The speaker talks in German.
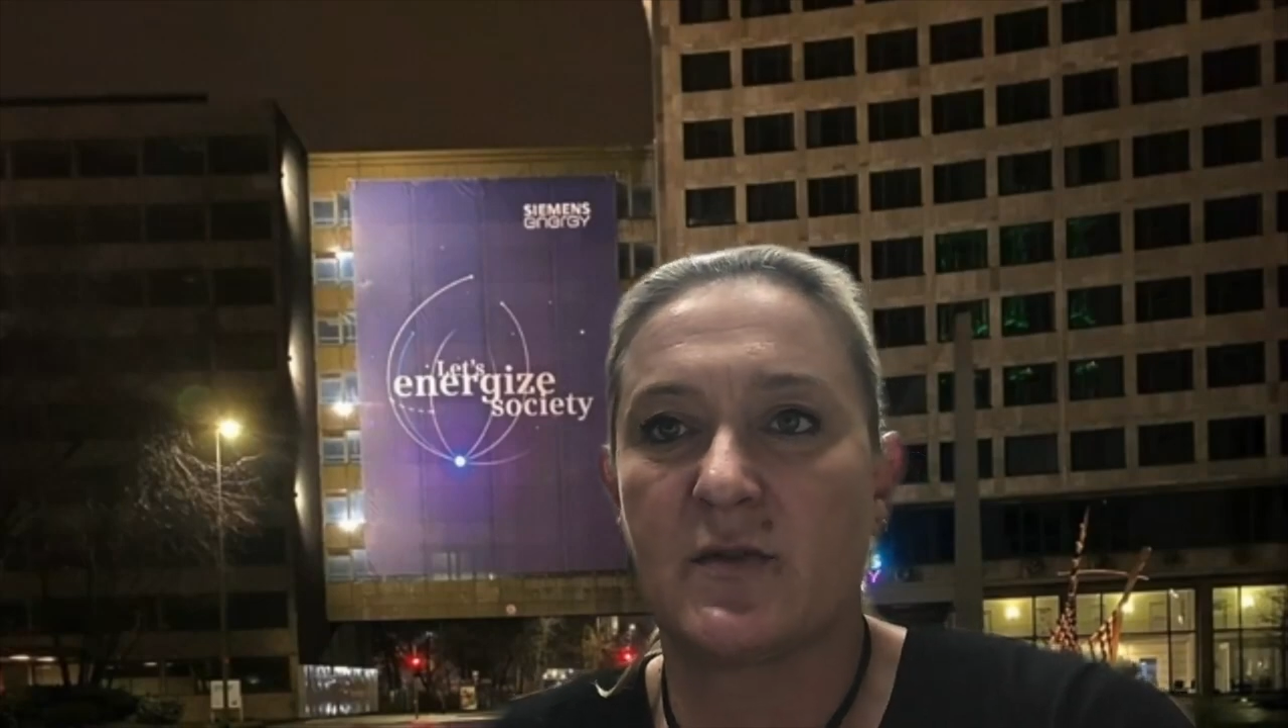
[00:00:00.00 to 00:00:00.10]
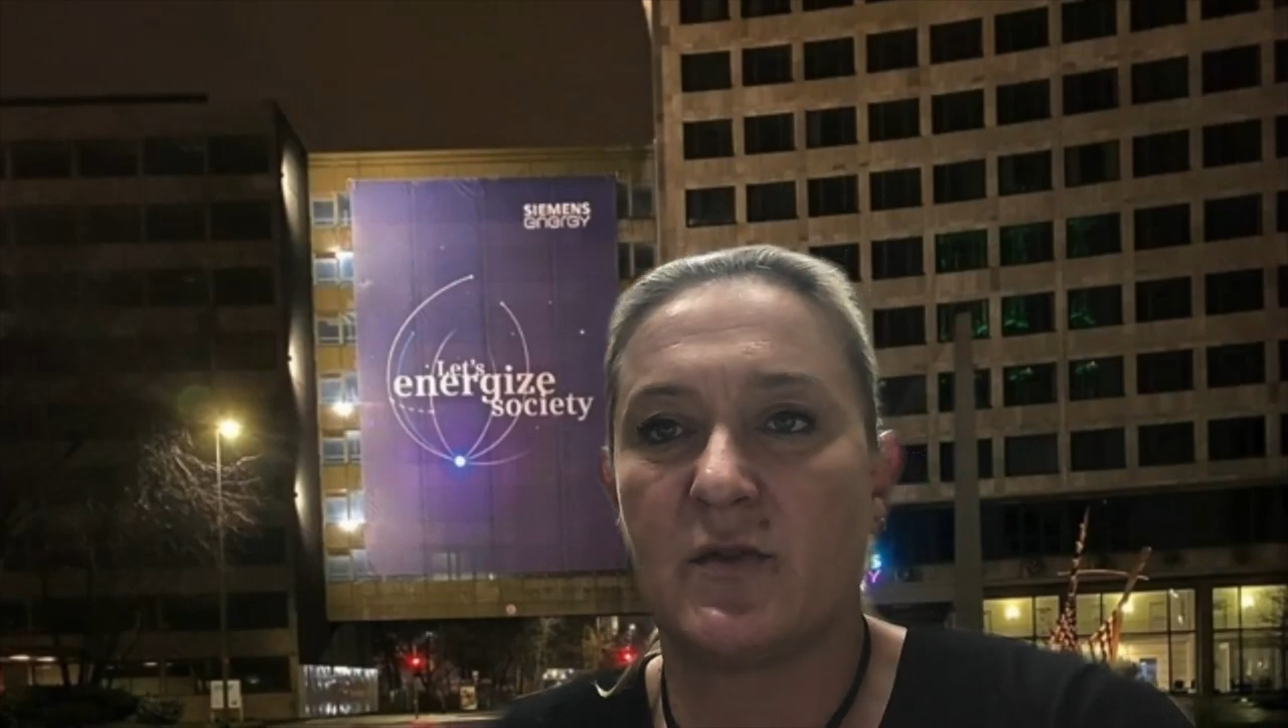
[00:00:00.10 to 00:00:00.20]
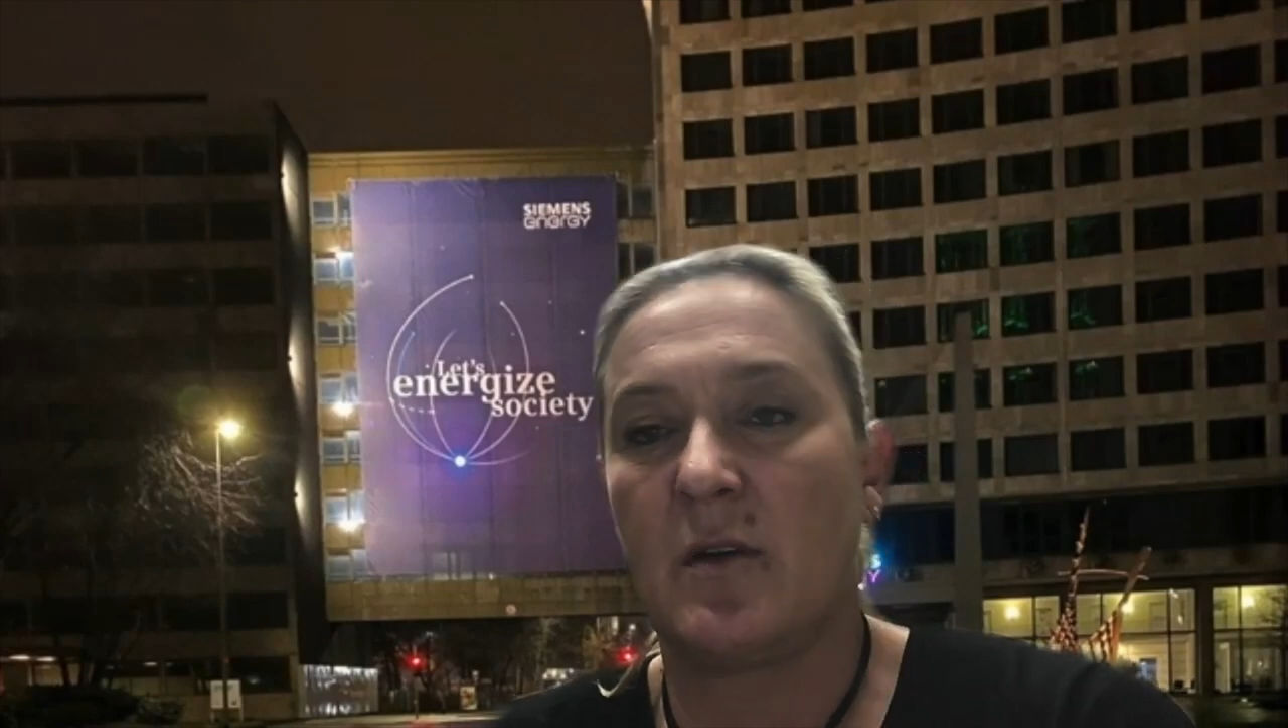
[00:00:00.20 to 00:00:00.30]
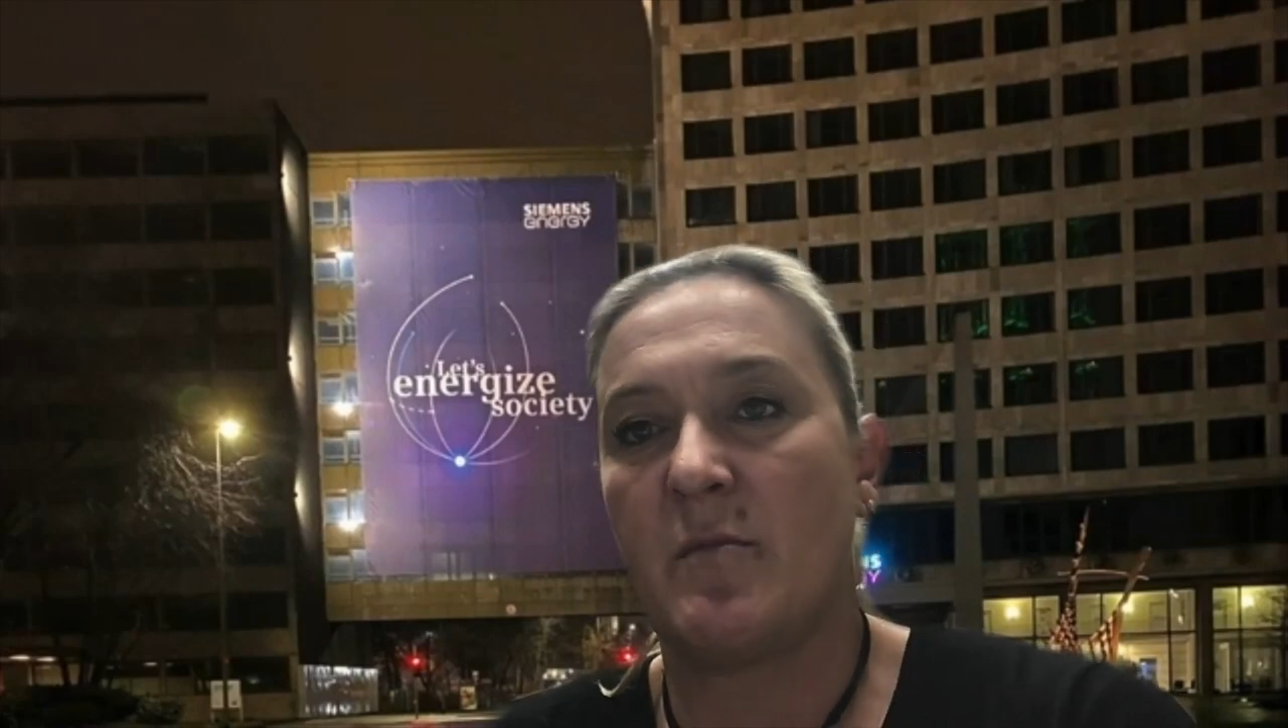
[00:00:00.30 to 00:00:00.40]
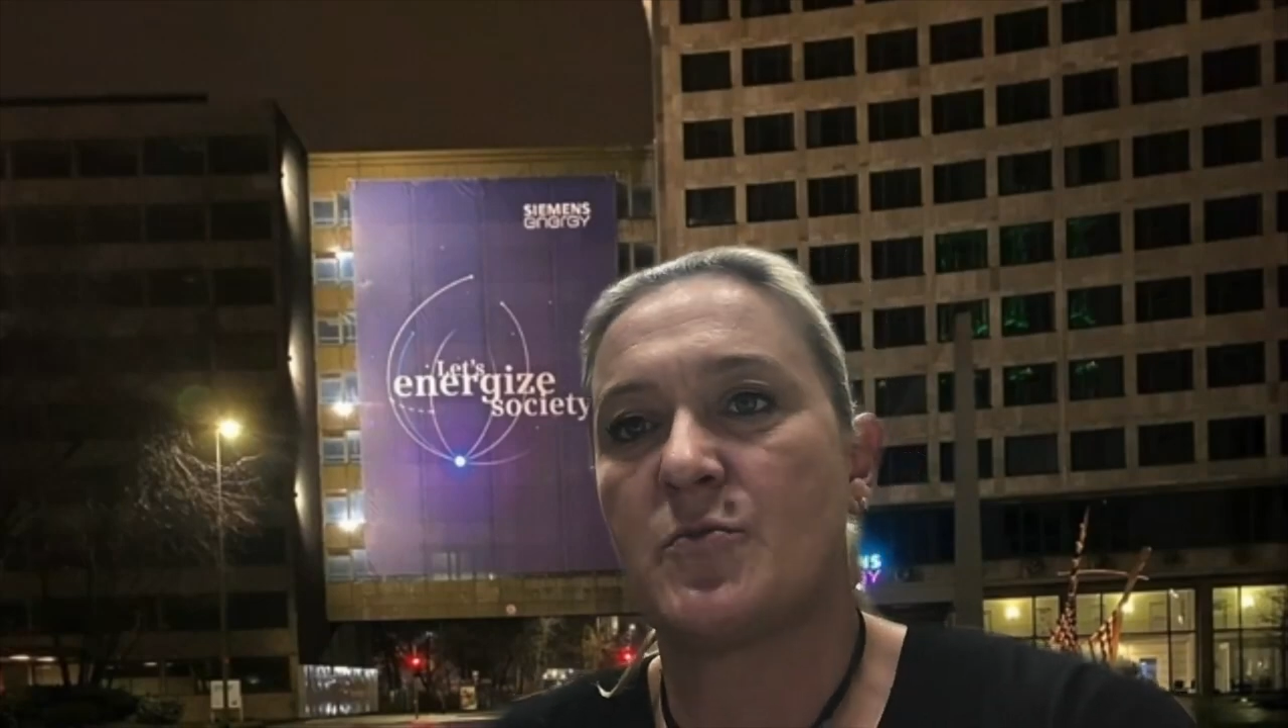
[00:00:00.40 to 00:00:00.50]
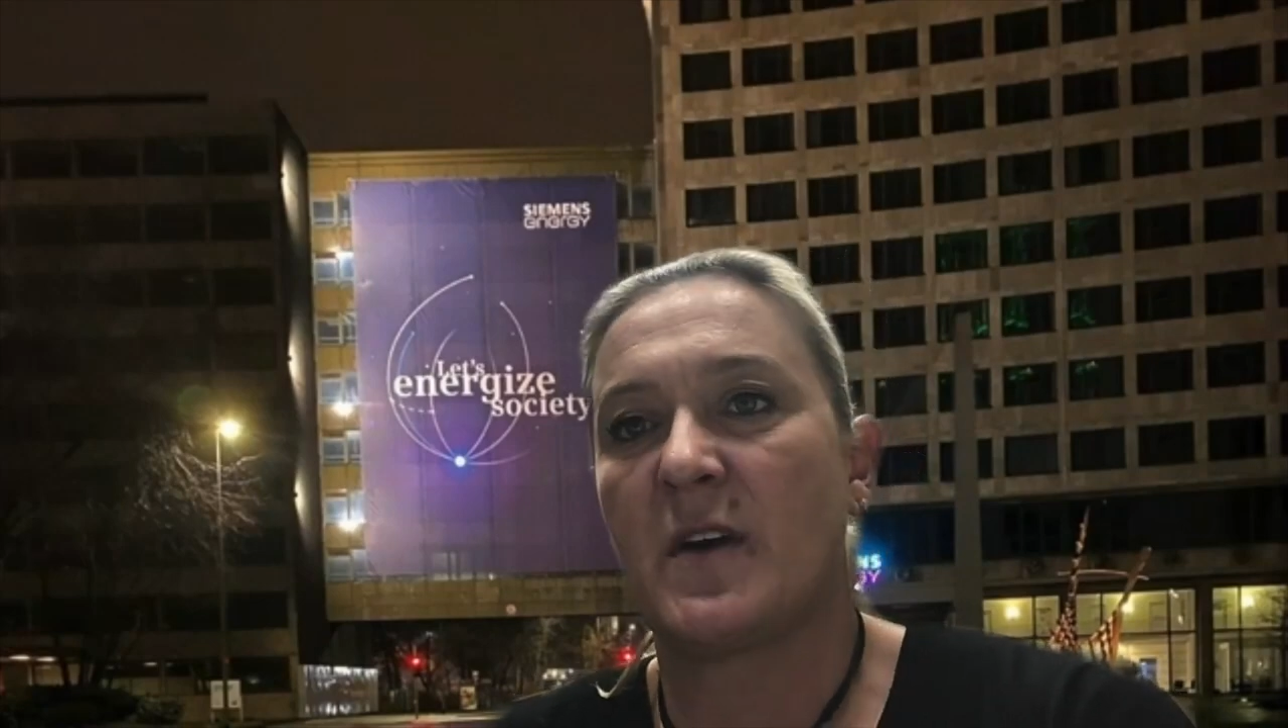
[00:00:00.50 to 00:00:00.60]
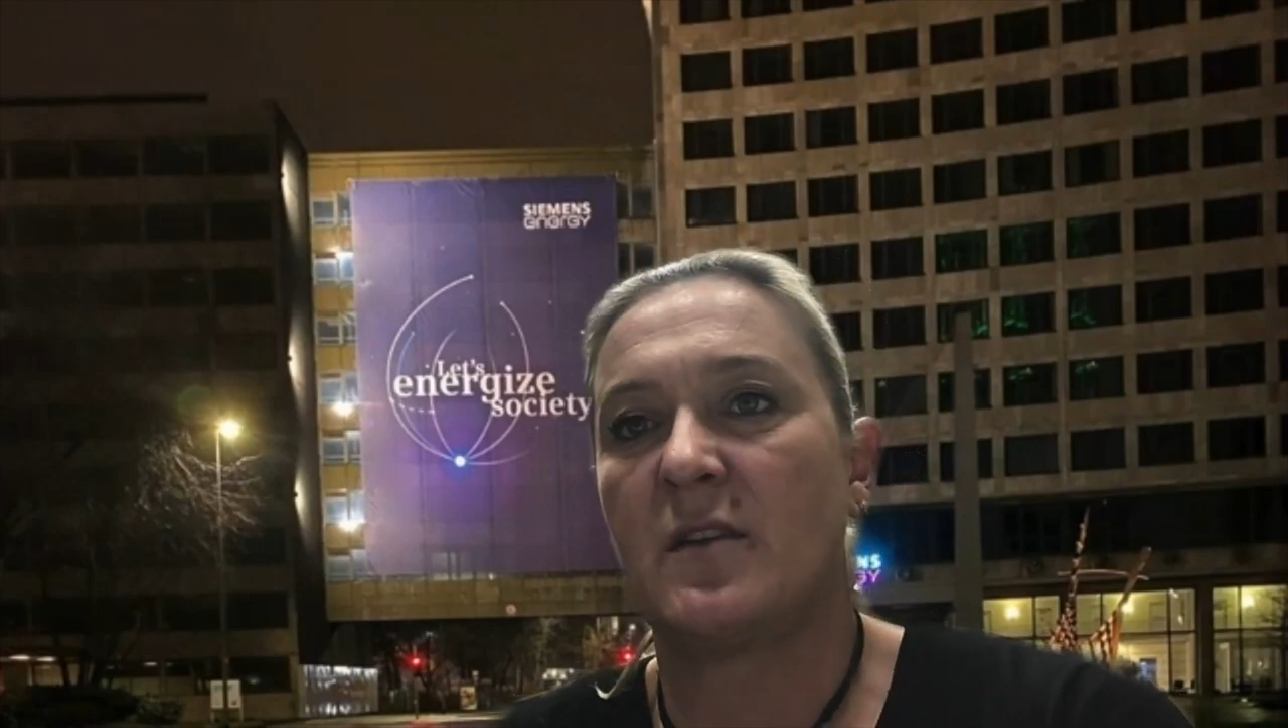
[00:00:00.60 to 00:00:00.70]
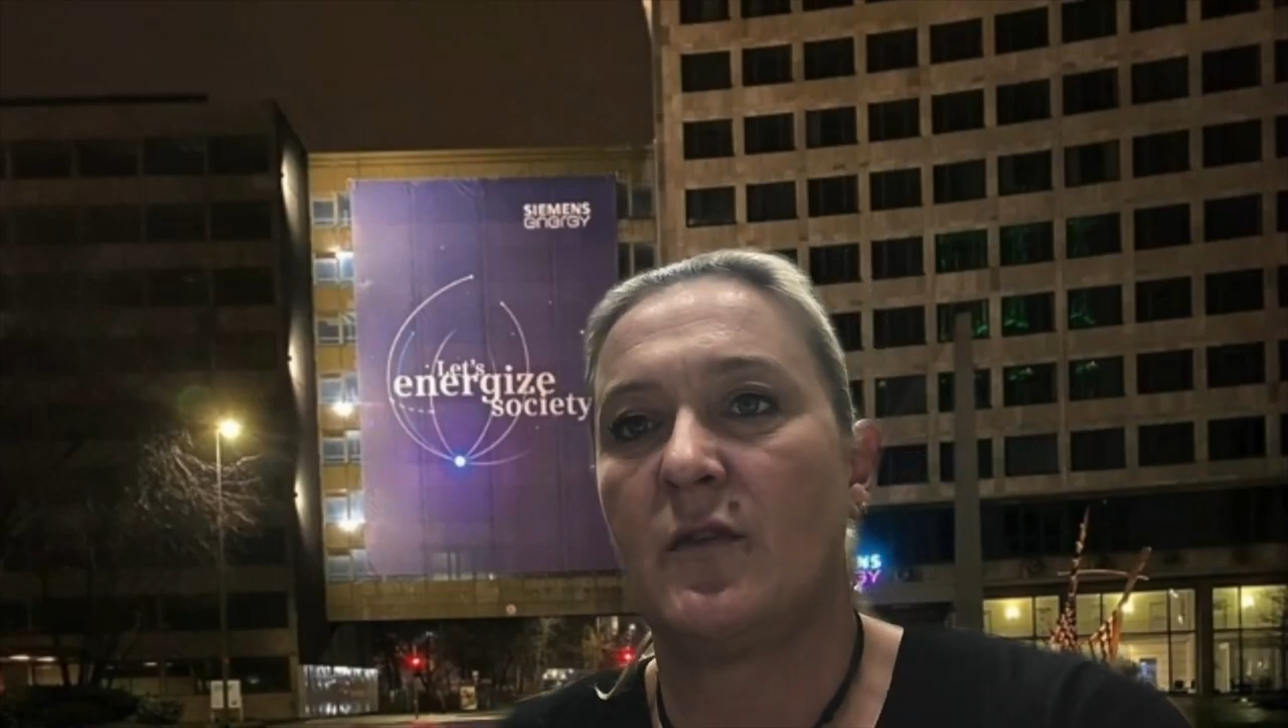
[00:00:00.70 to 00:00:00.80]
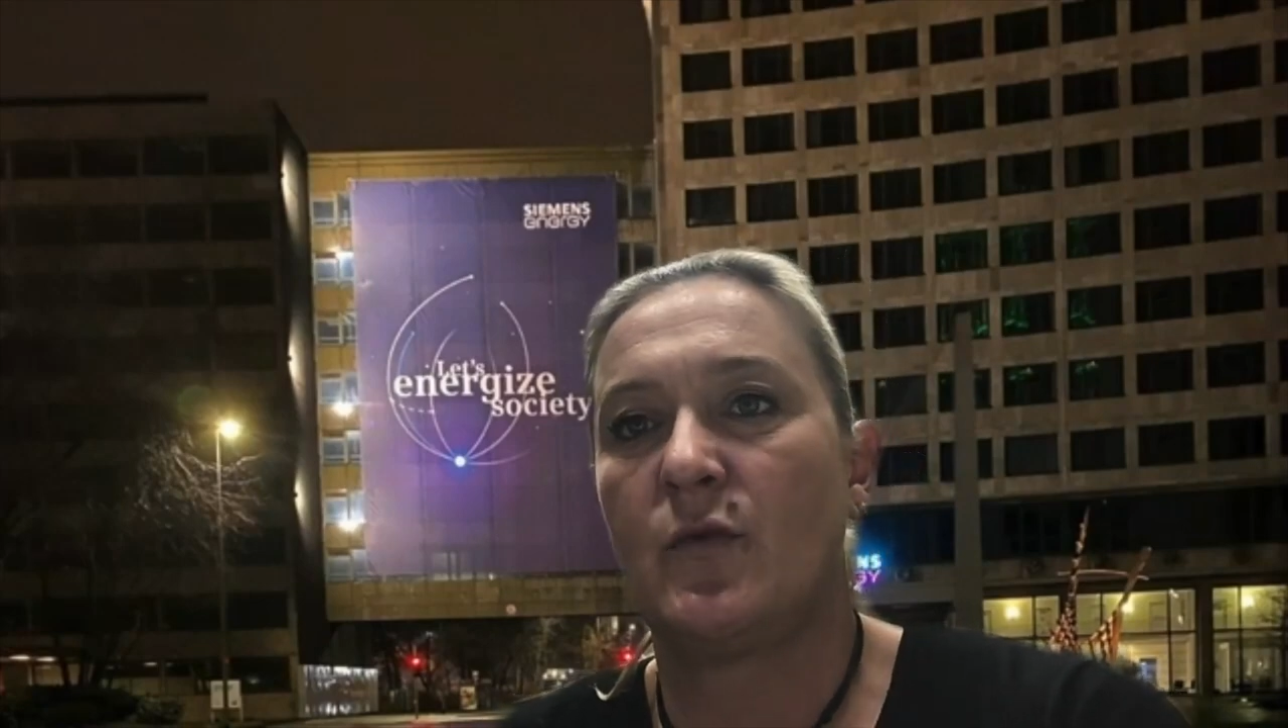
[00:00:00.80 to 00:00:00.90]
und dementsprechenden